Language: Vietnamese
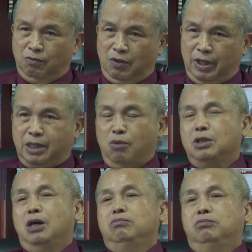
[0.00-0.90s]
với cộng
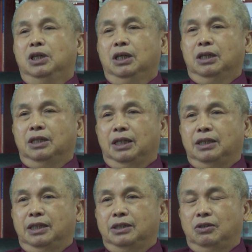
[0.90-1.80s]
đồng, đấy,
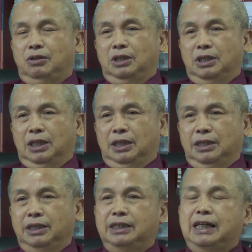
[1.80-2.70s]
thế rồi là
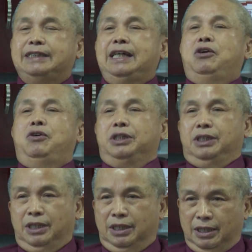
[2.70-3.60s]
đi ra xã hội.
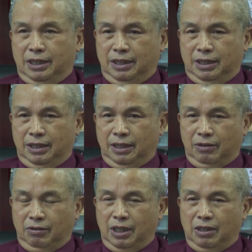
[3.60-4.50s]
Đấy, thì
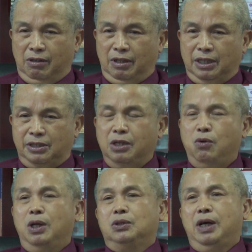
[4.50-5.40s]
có thể nói là chưa
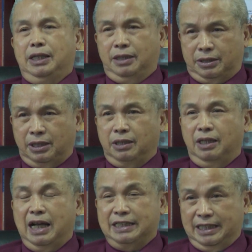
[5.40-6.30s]
hoàn toàn thực sự
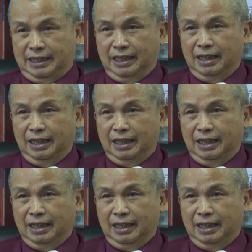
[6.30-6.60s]
được an sinh.